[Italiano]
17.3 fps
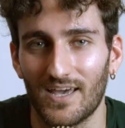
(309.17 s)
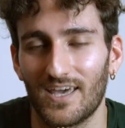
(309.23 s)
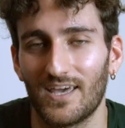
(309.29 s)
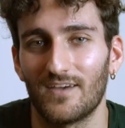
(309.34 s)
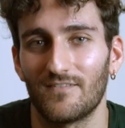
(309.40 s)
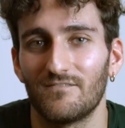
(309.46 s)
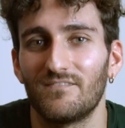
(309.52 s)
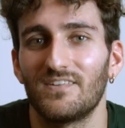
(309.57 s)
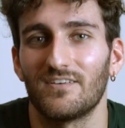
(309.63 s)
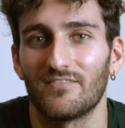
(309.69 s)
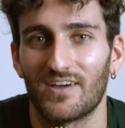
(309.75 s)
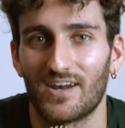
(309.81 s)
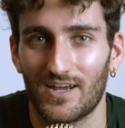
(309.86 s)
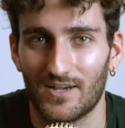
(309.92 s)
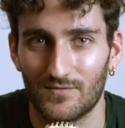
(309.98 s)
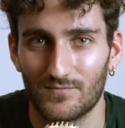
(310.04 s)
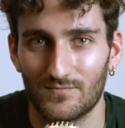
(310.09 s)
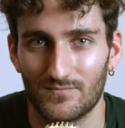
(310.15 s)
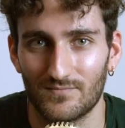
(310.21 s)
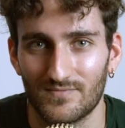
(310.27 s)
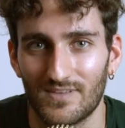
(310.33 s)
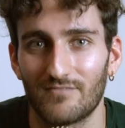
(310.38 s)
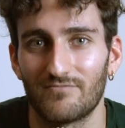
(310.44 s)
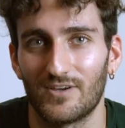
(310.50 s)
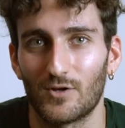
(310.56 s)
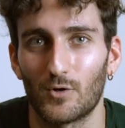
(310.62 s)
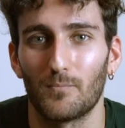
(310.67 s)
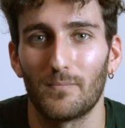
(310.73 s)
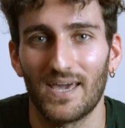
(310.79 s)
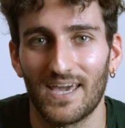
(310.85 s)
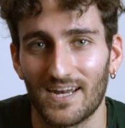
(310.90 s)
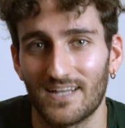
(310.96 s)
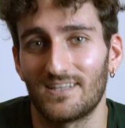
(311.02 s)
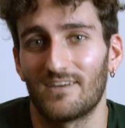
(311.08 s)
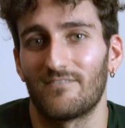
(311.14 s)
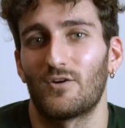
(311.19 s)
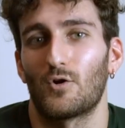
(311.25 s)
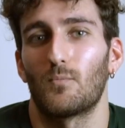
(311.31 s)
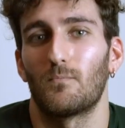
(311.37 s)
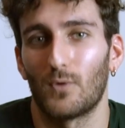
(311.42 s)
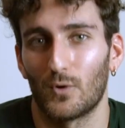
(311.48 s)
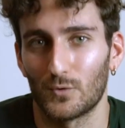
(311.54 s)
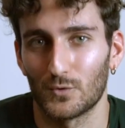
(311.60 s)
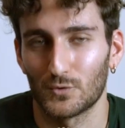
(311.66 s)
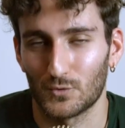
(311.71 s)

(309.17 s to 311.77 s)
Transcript: e vivere davvero bene, davvero in modo